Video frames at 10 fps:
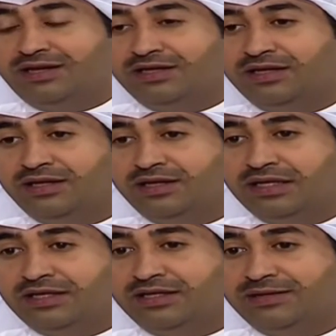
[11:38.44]

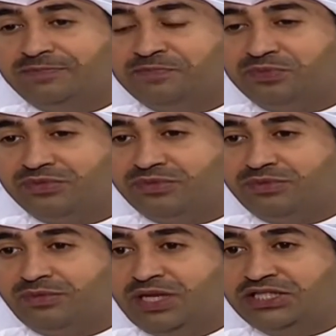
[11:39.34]
آه
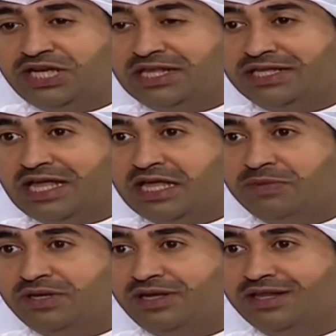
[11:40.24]
ليش هذا
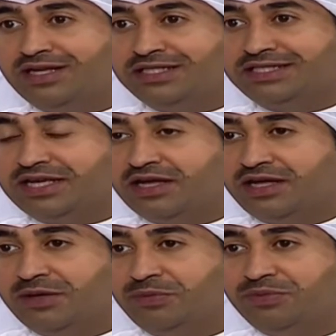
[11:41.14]
دائما هذا
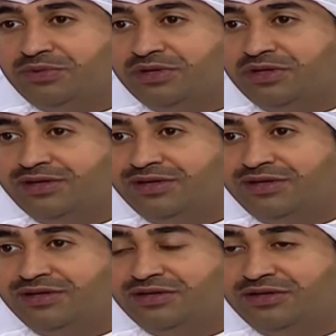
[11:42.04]
الاتهام
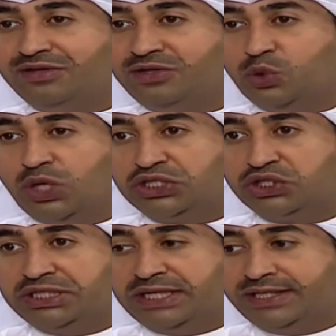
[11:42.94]
آه
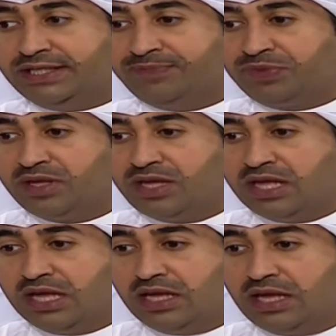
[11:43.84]
يواجه يعني
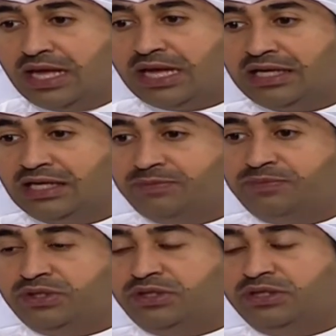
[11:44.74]

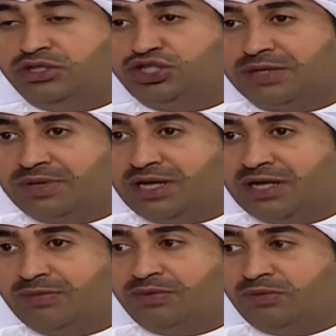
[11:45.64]
أغلب
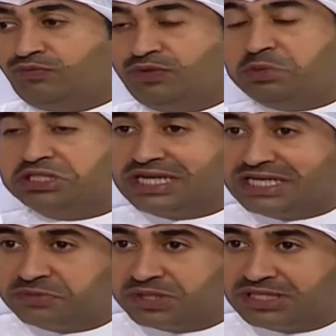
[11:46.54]
الشباب في
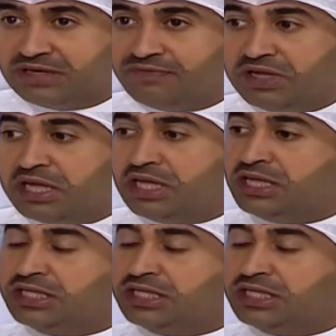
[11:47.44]
مجالات مختلفة إذا